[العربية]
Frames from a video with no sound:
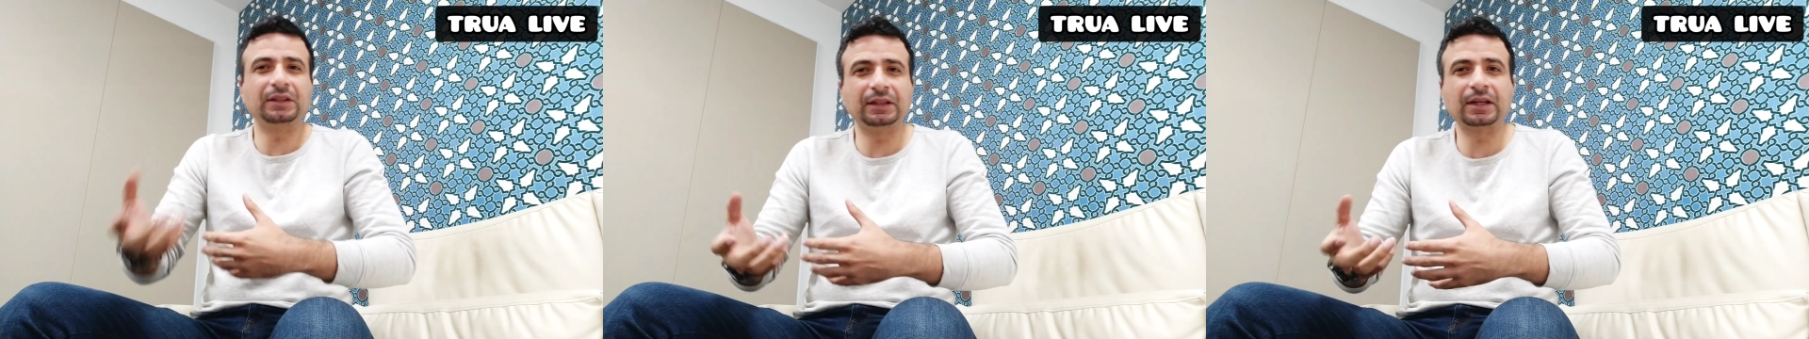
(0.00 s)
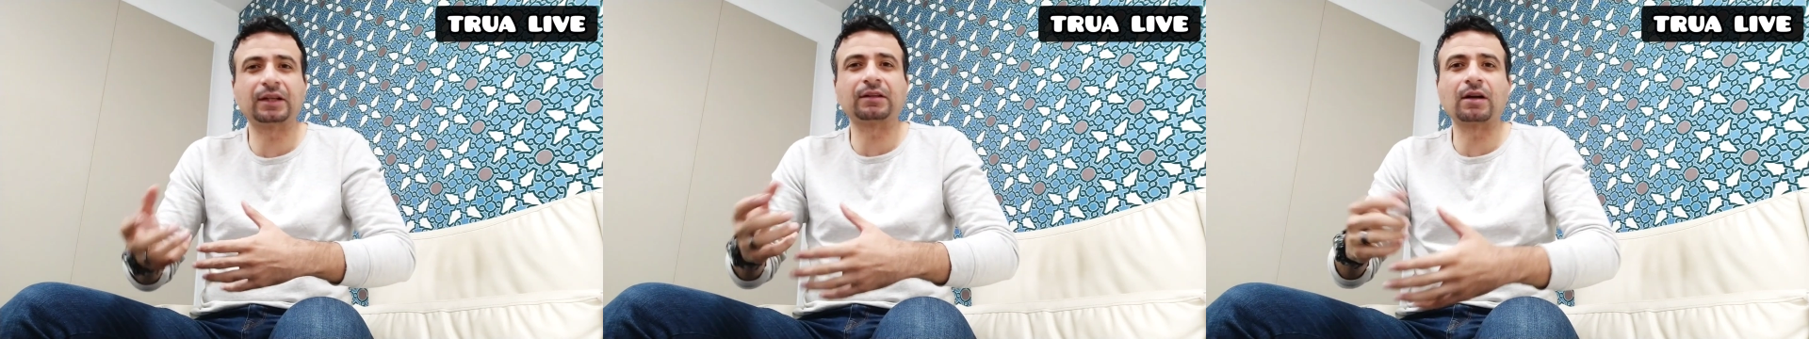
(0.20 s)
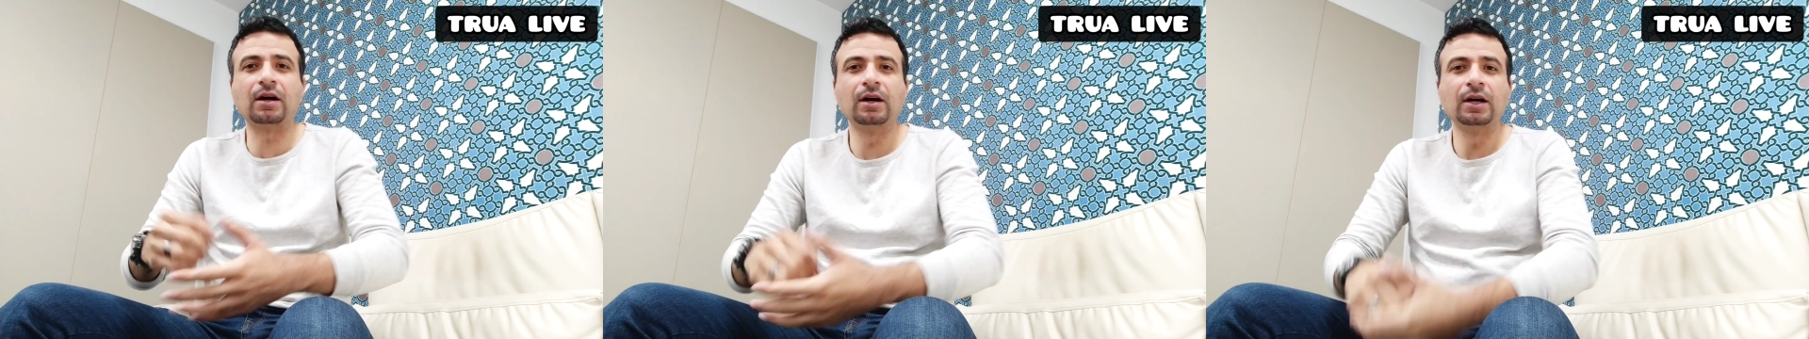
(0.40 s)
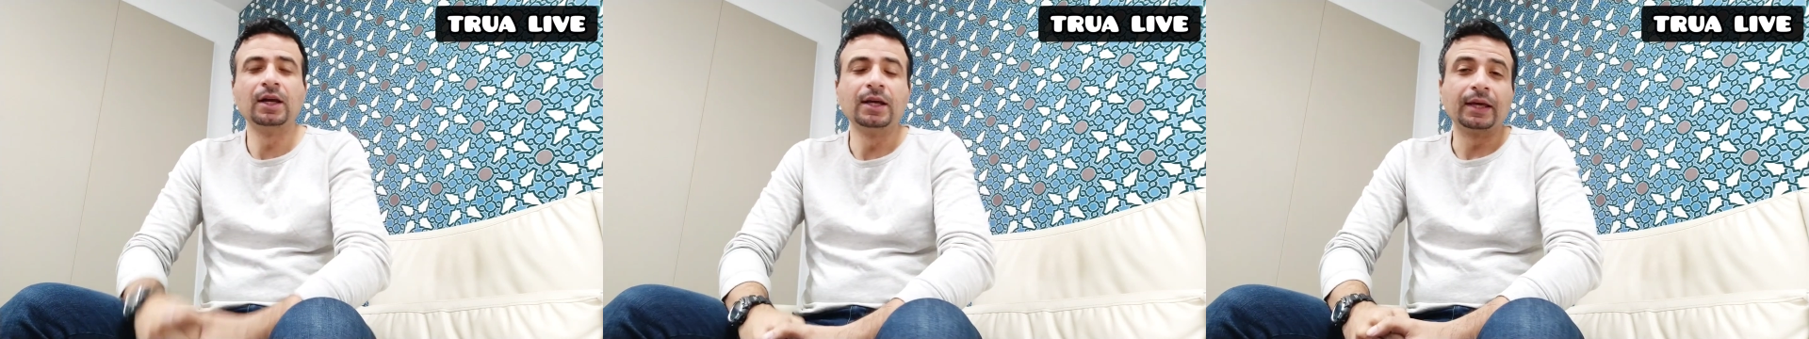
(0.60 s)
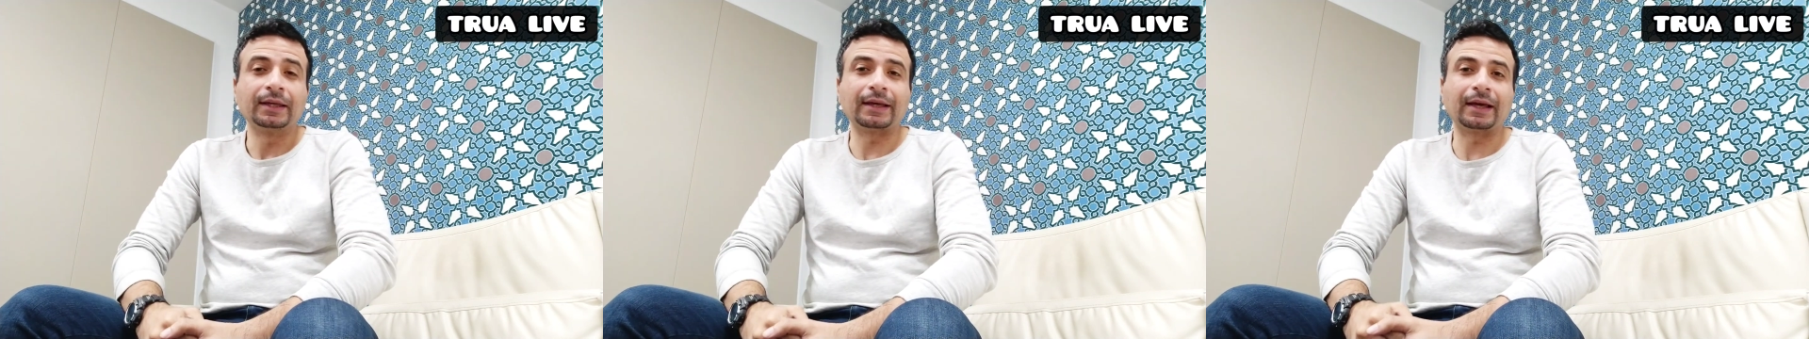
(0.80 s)
يكره
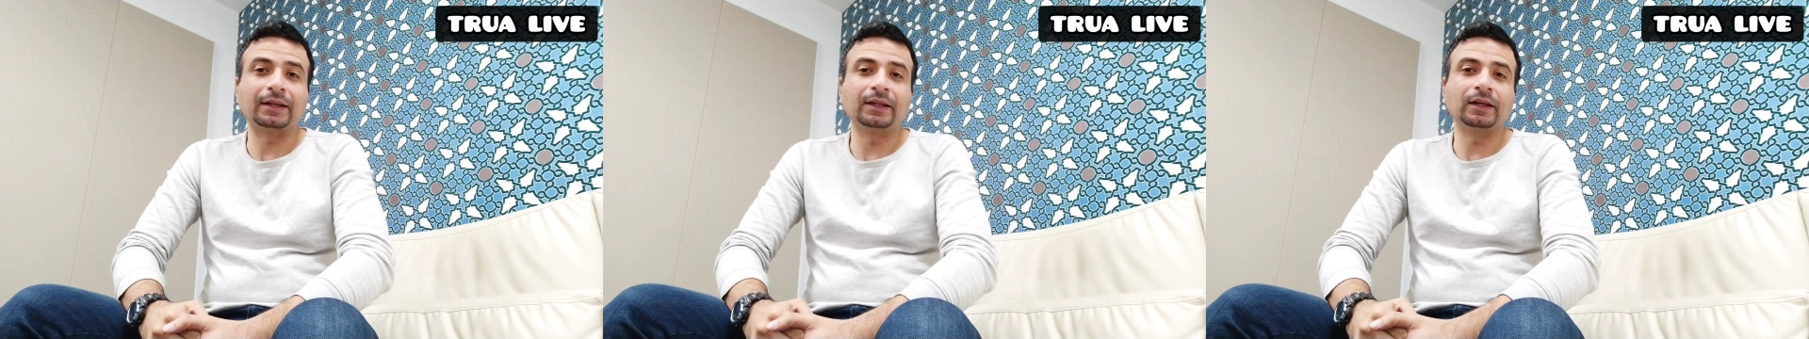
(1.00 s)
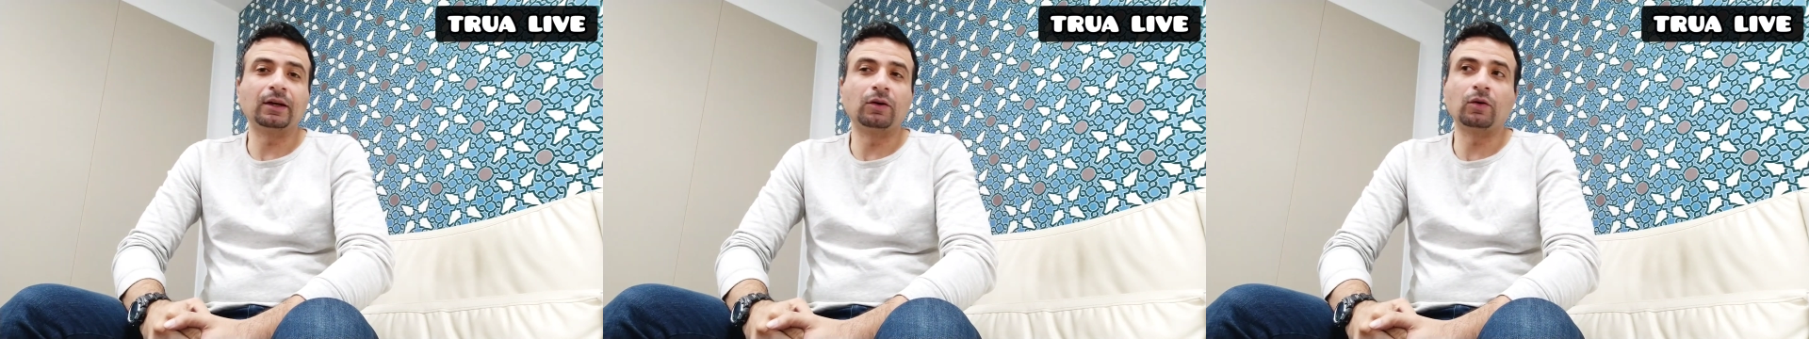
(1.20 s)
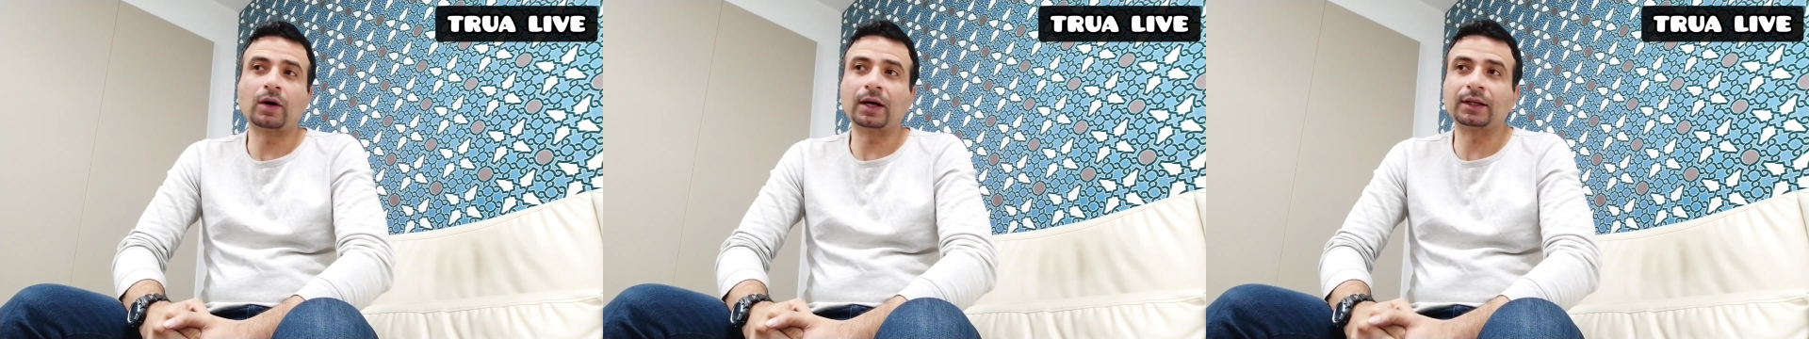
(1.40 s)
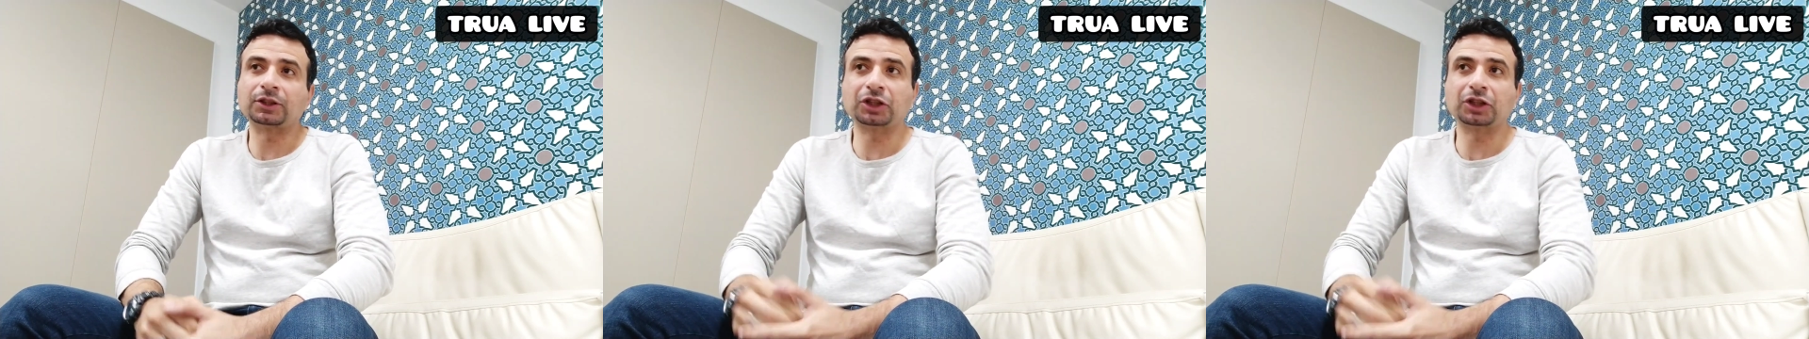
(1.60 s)
يعني هو انا